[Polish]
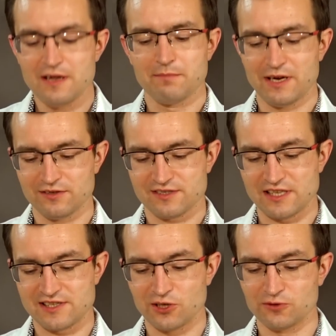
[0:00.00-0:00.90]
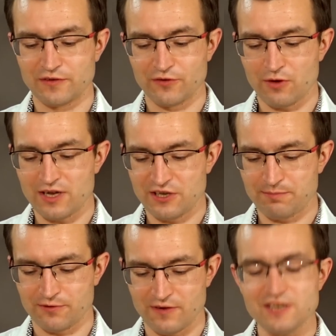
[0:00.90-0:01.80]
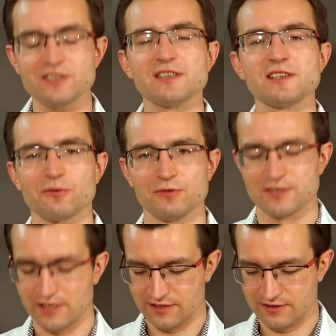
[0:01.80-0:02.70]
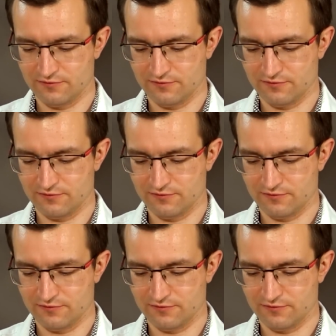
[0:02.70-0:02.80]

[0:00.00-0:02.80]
mając na celu wywołanie poważnych zakłóceń